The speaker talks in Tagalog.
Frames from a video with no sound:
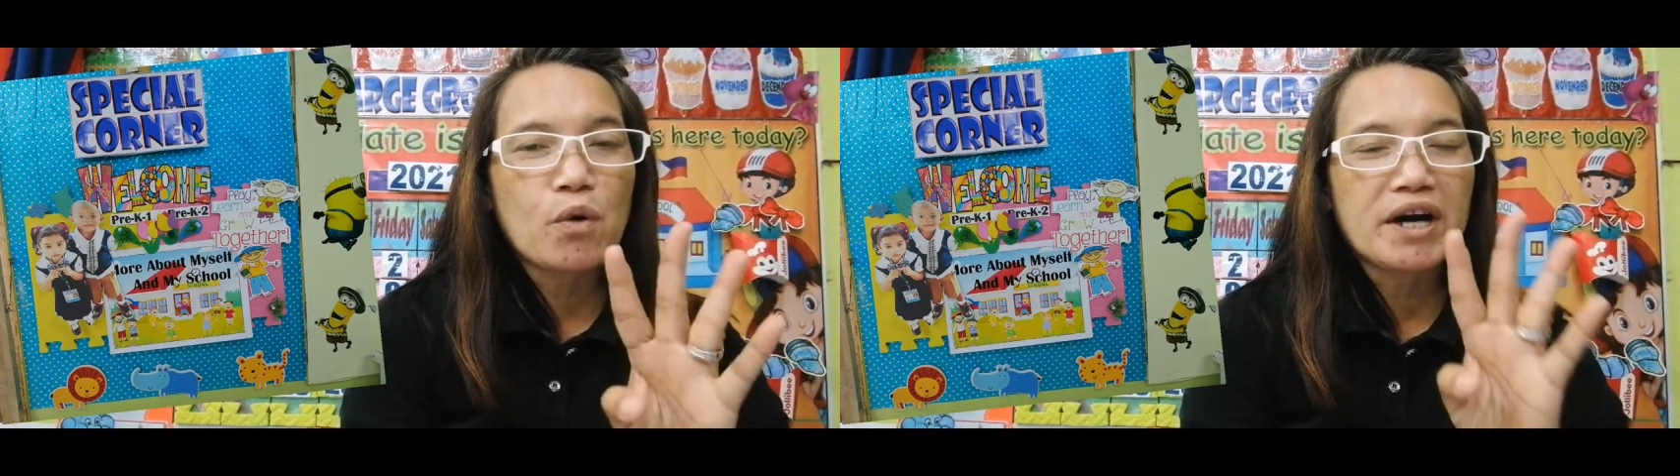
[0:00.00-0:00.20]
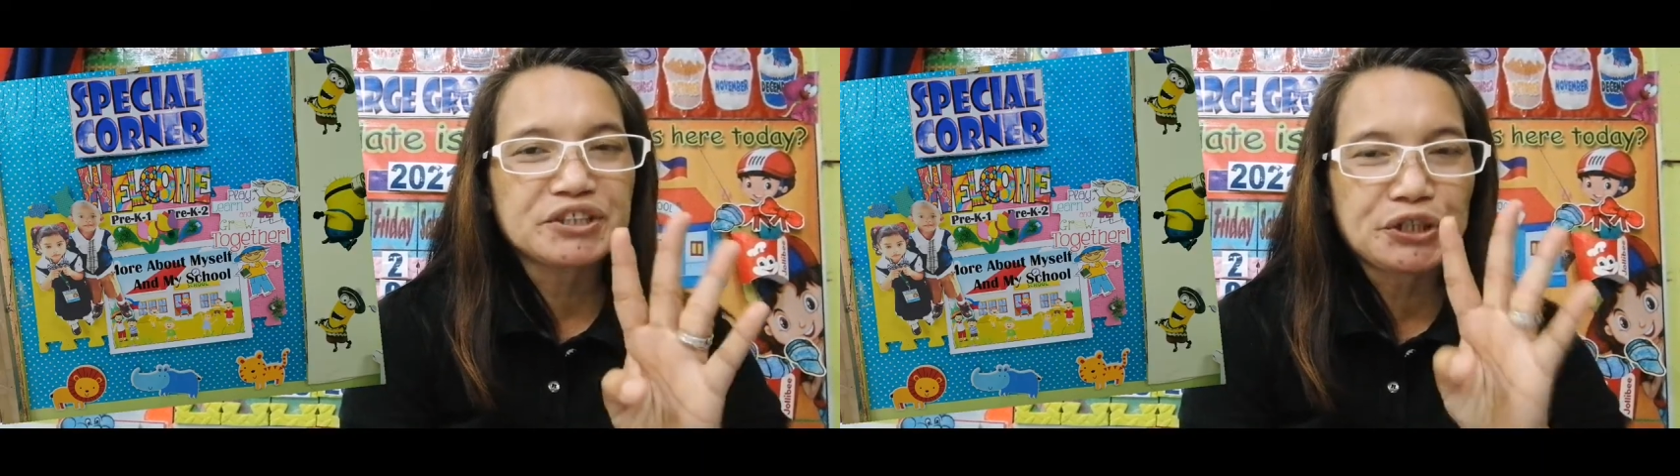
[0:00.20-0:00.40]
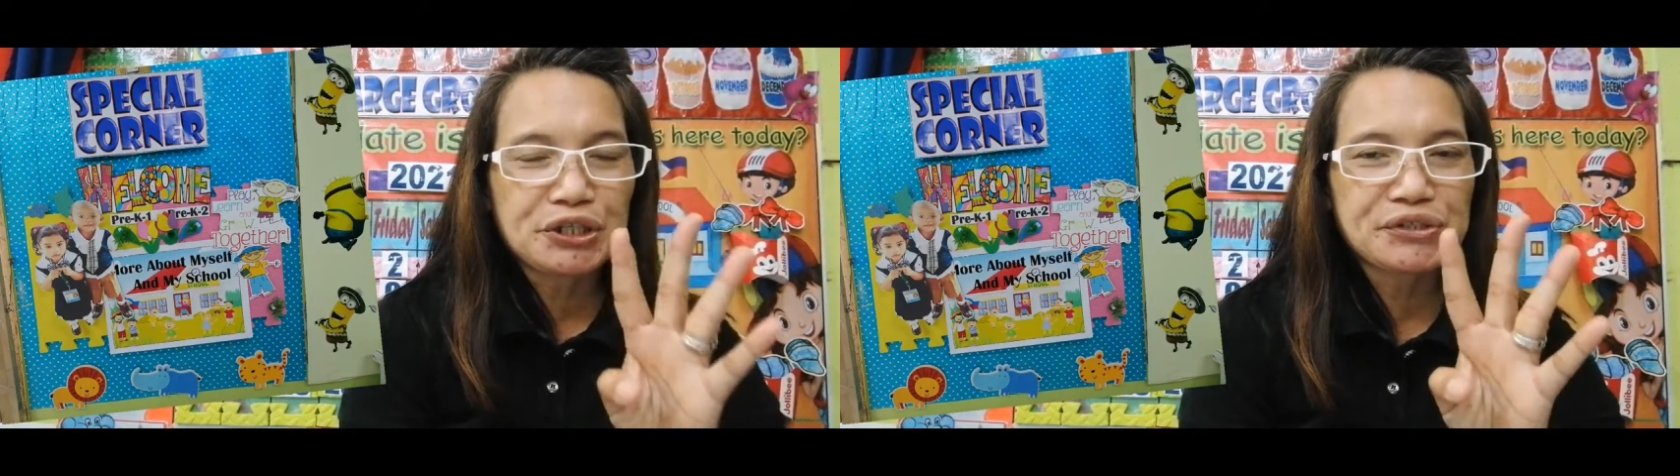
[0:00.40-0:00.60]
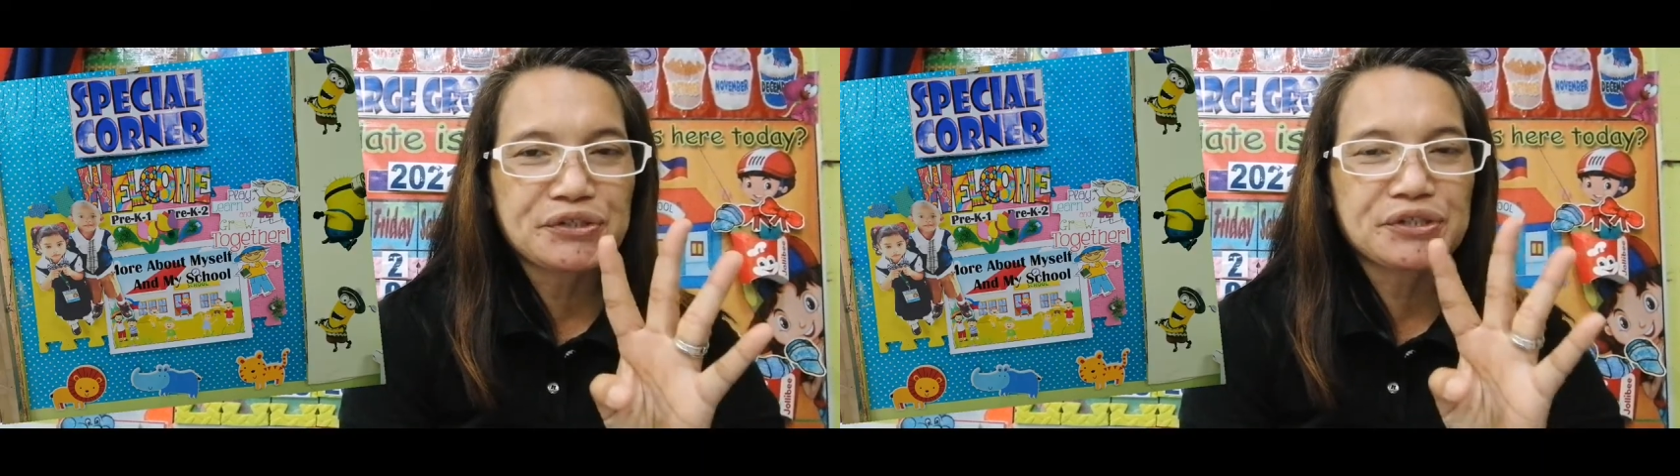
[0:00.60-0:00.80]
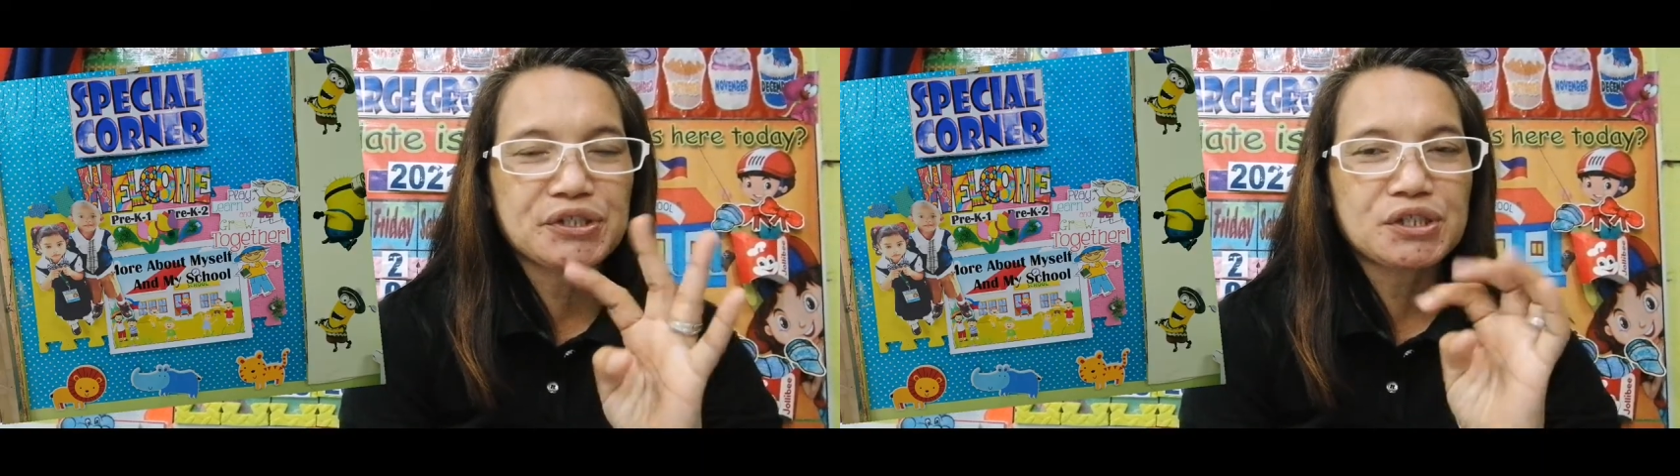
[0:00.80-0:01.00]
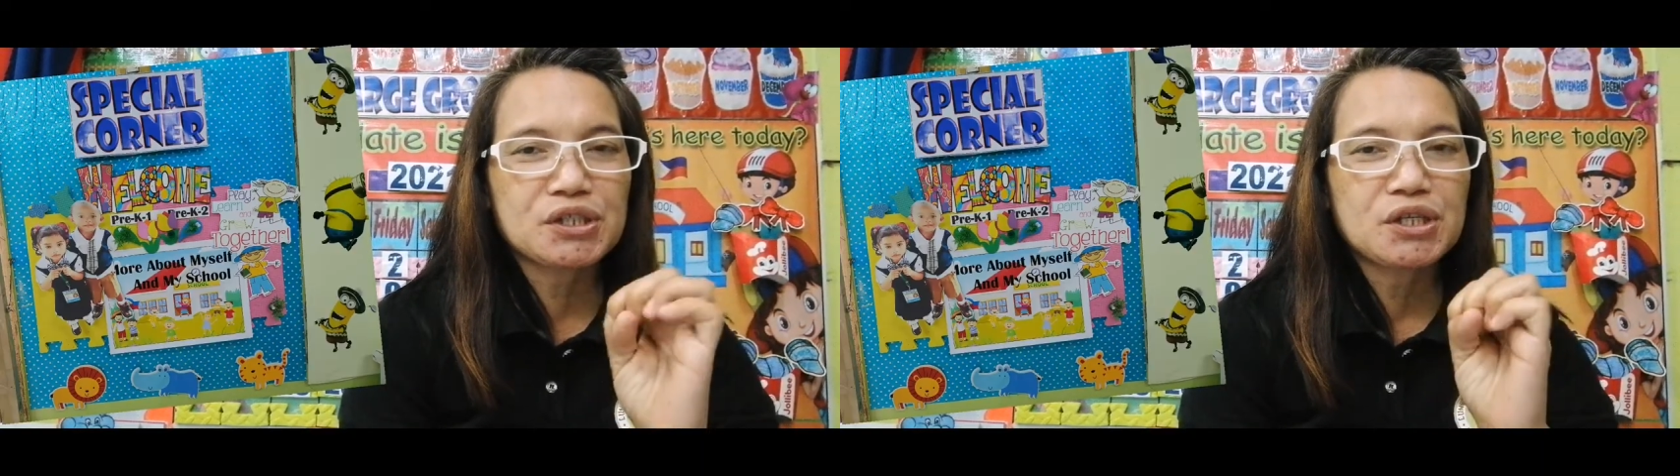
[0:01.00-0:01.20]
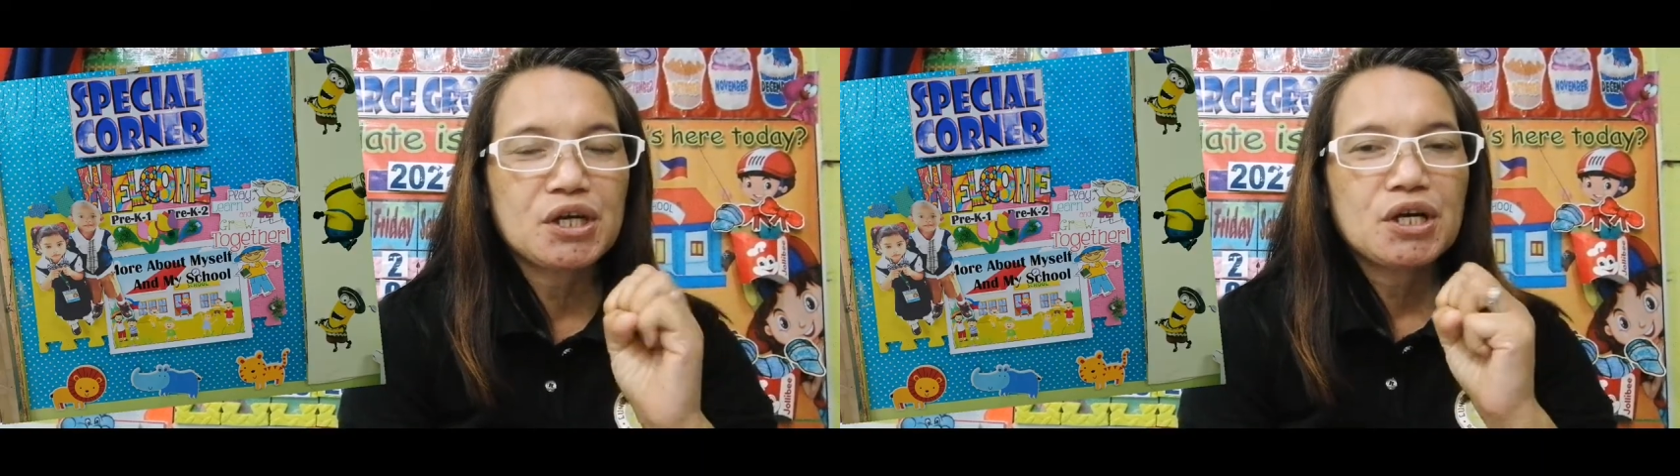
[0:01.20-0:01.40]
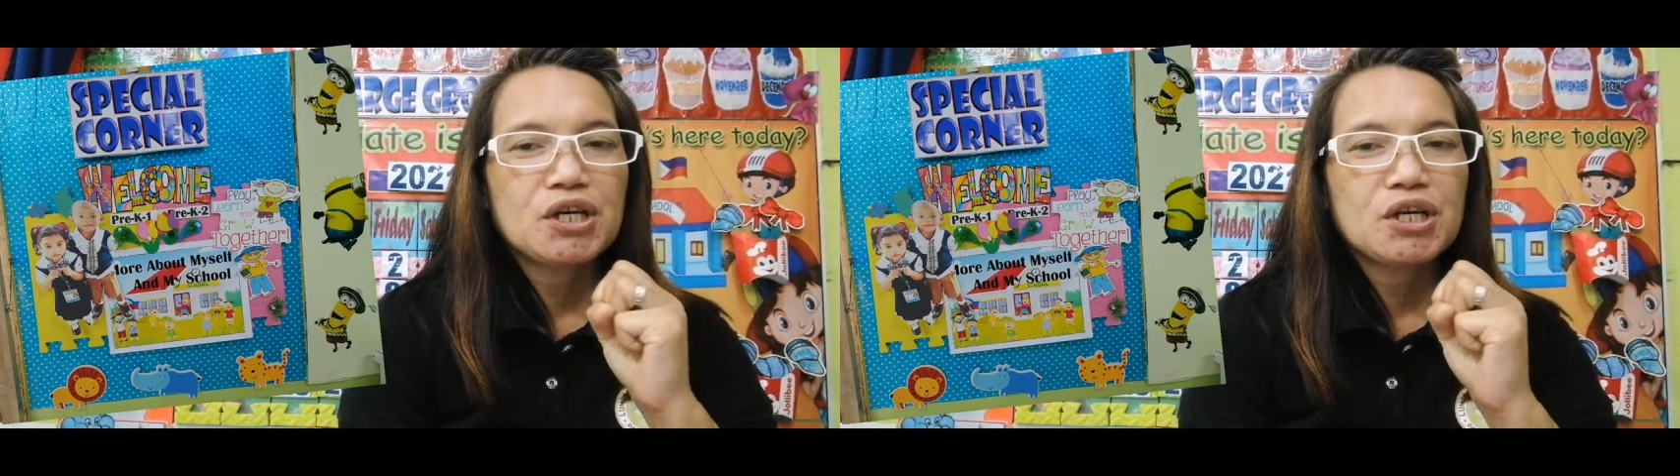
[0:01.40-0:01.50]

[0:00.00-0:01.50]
quarters.